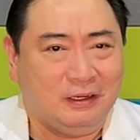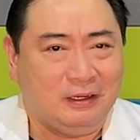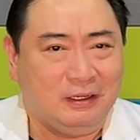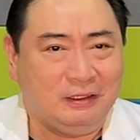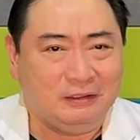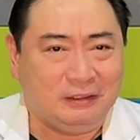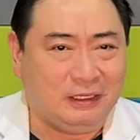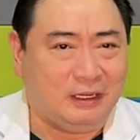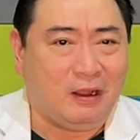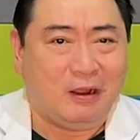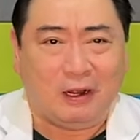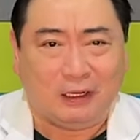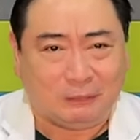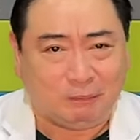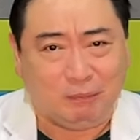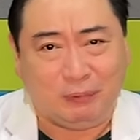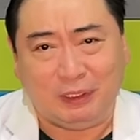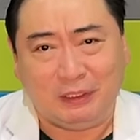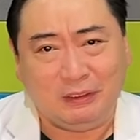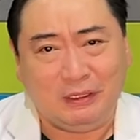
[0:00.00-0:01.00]
hindi
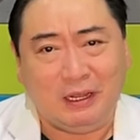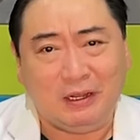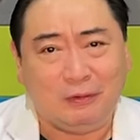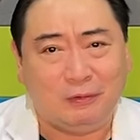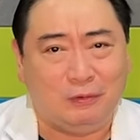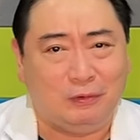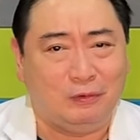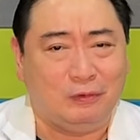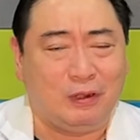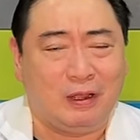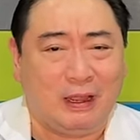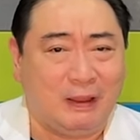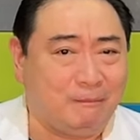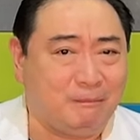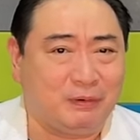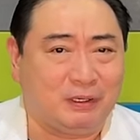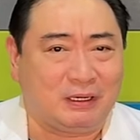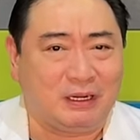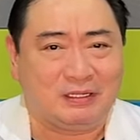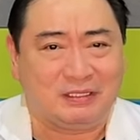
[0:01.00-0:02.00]
heartburn lang o
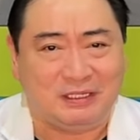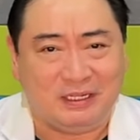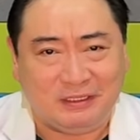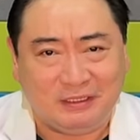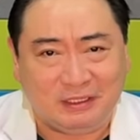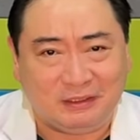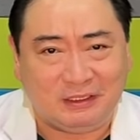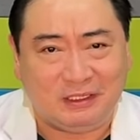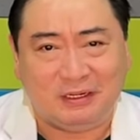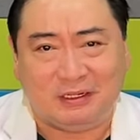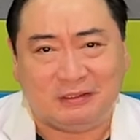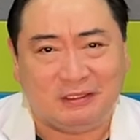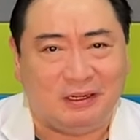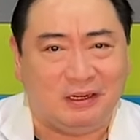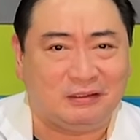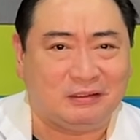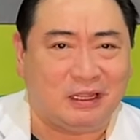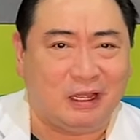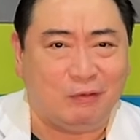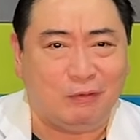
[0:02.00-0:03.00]
hyperacidity na
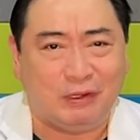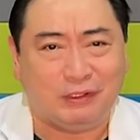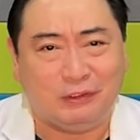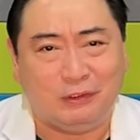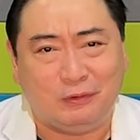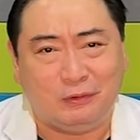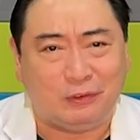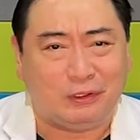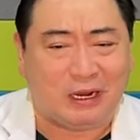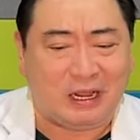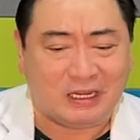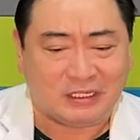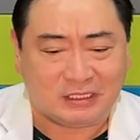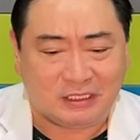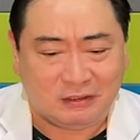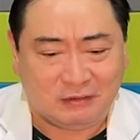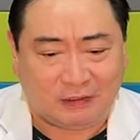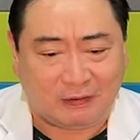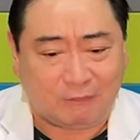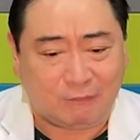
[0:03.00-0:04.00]
tinatawag nyo or
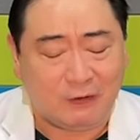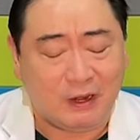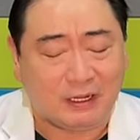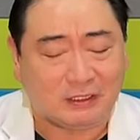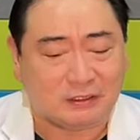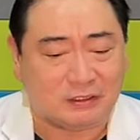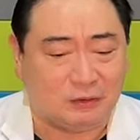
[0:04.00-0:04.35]
acid reflux